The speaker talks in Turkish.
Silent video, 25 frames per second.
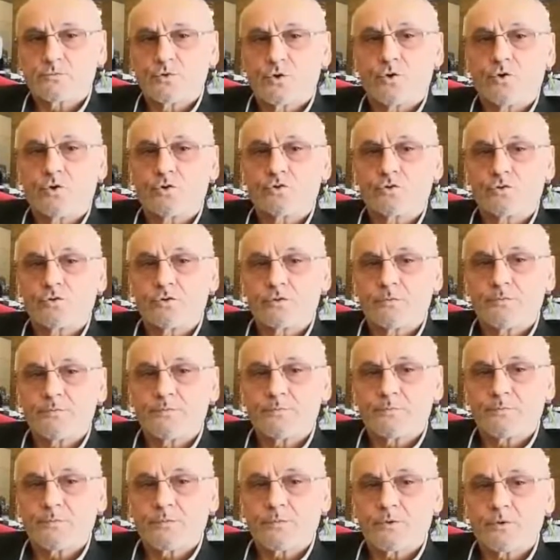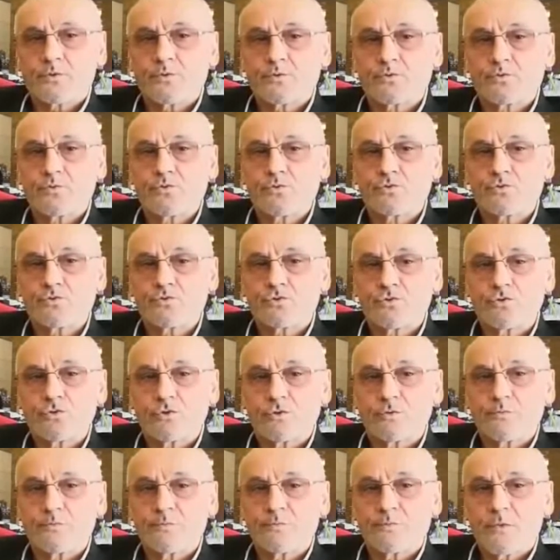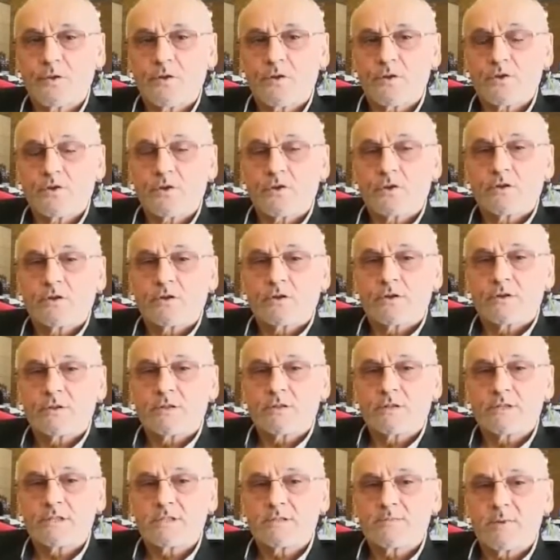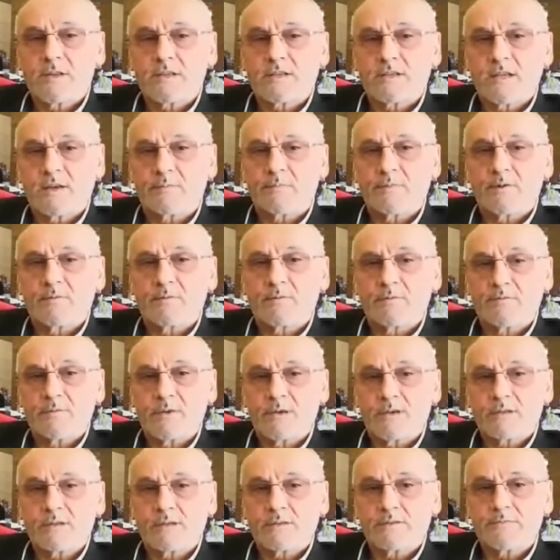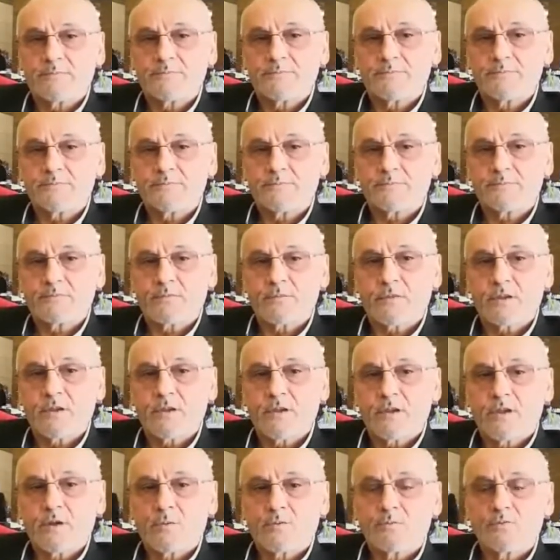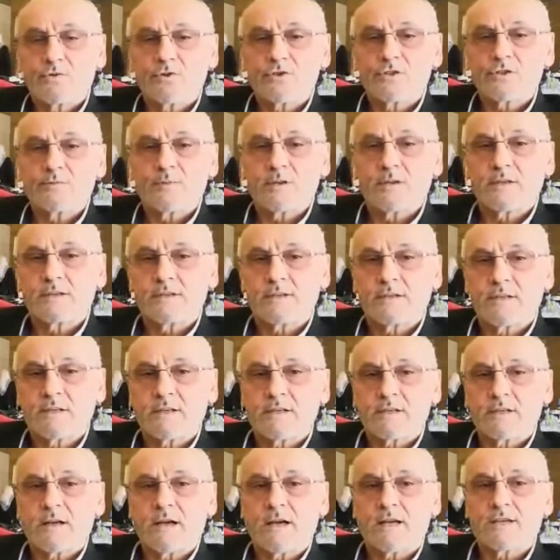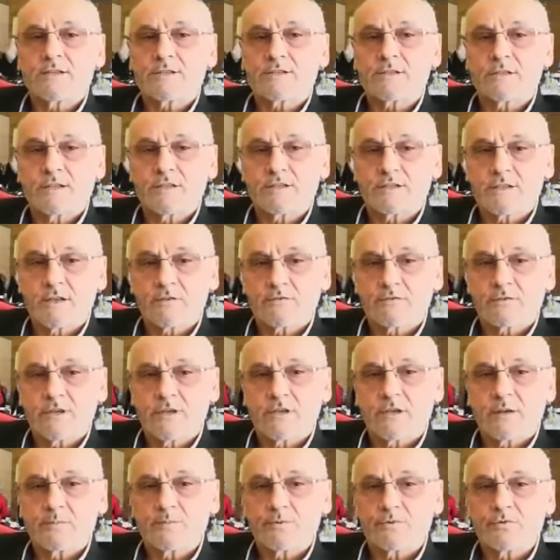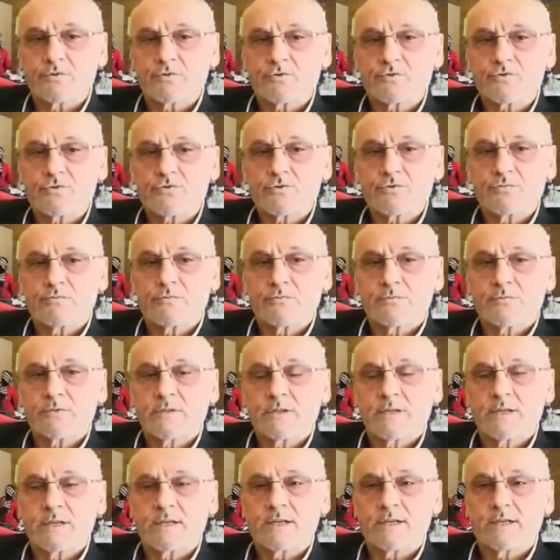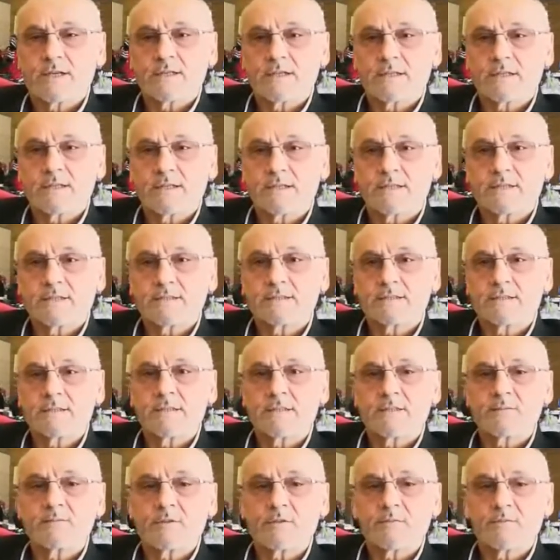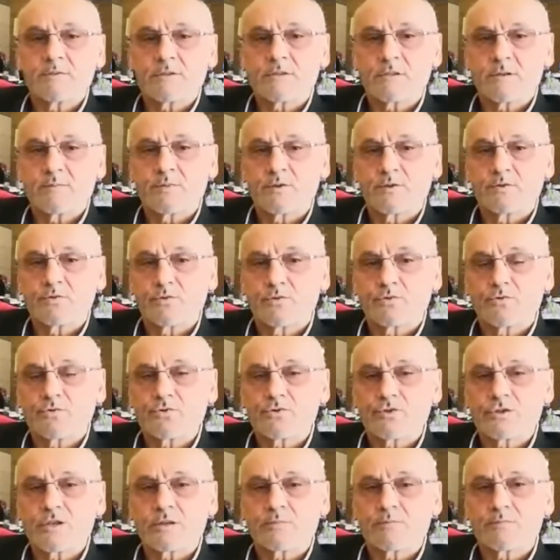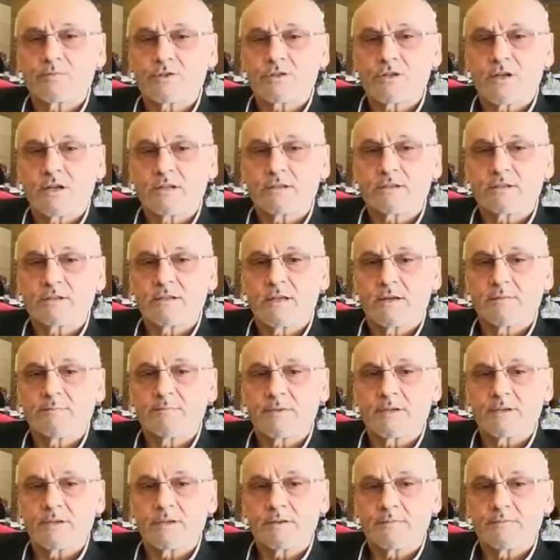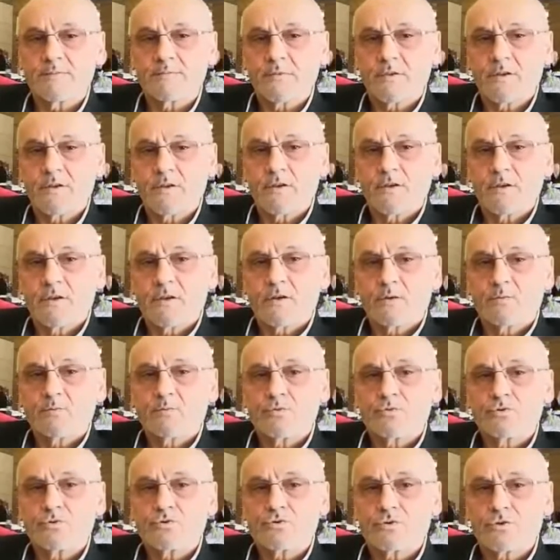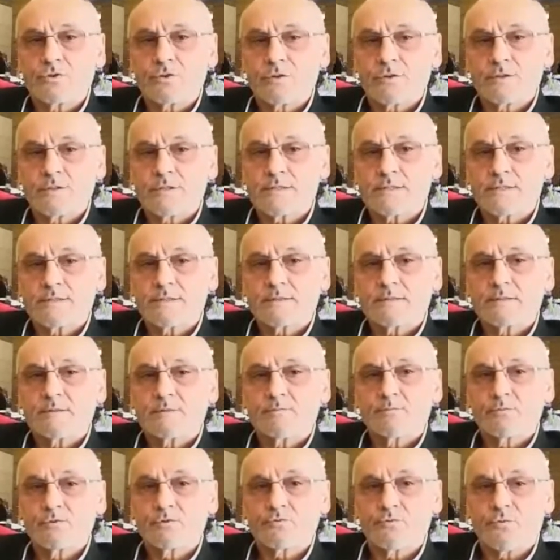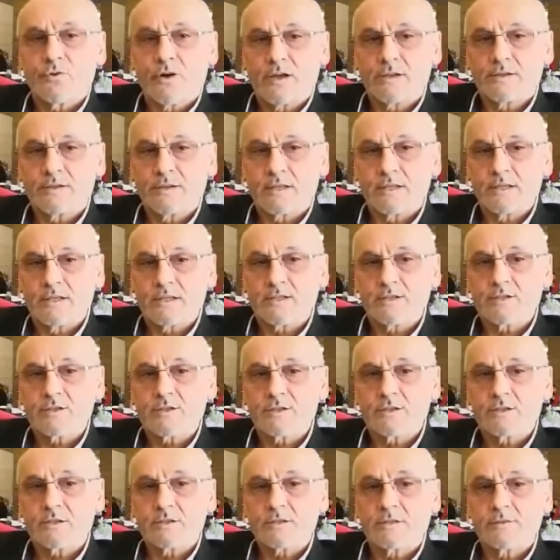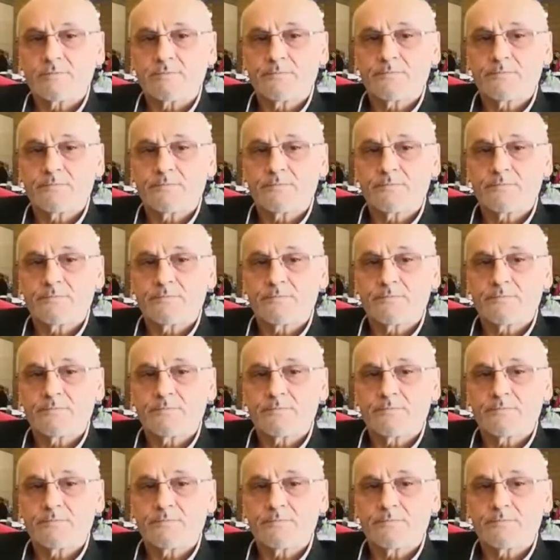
doğru, düzgün hizmet yapabilmek. Bu hizmeti de aşkla, şevkle yapıyoruz. Ee, dediğim gibi işte 1976'dan beri bu işin mutfağında yetiştik.